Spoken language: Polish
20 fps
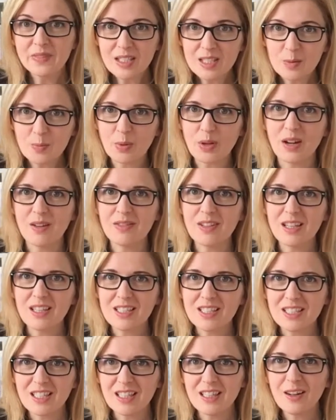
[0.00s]

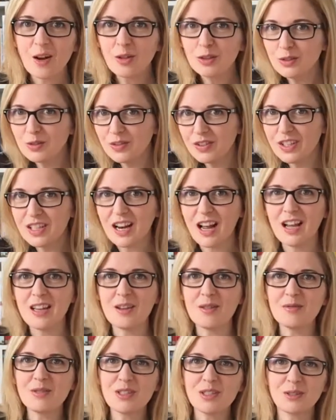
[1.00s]
sprawia, że
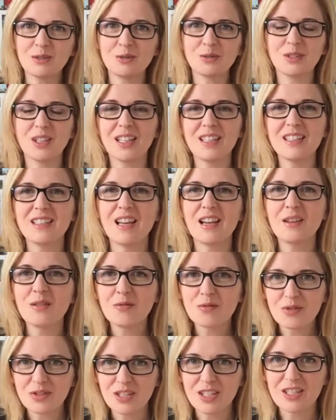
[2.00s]
otwierają się tutaj
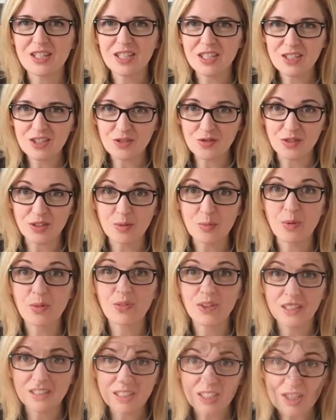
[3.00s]
najróżniejsze drzwi, bo
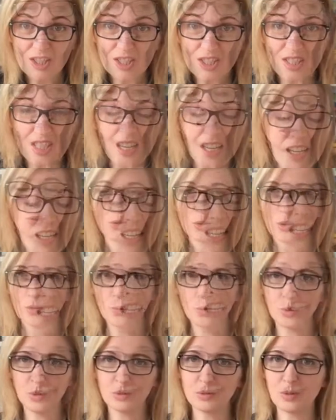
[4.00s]
faktycznie
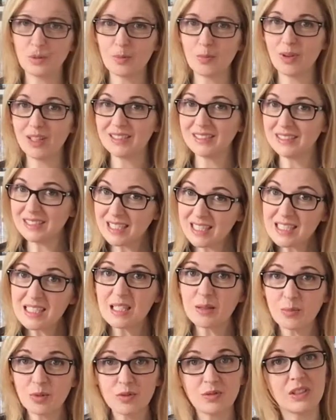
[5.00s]
dr Proctor ma
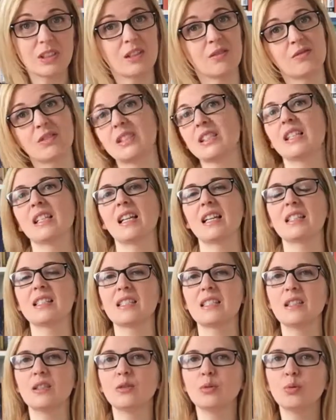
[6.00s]
niesamowite
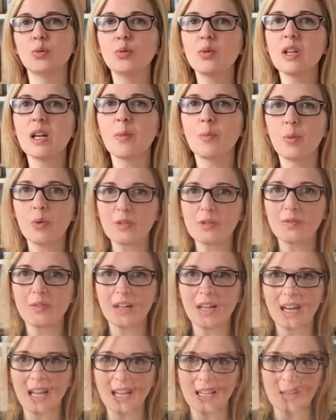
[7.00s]
wynalazki, które
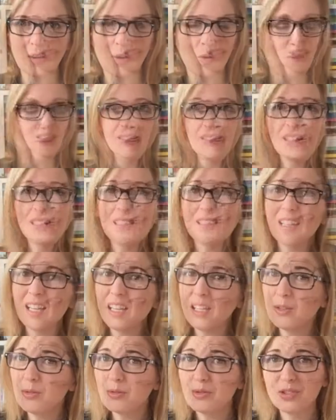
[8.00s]
pozwalają na
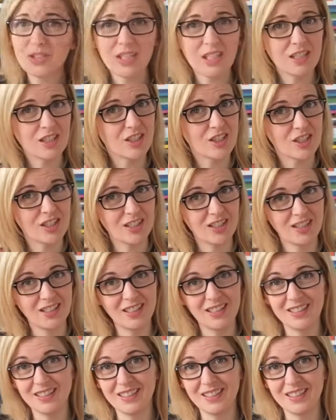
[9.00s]
najróżniejsze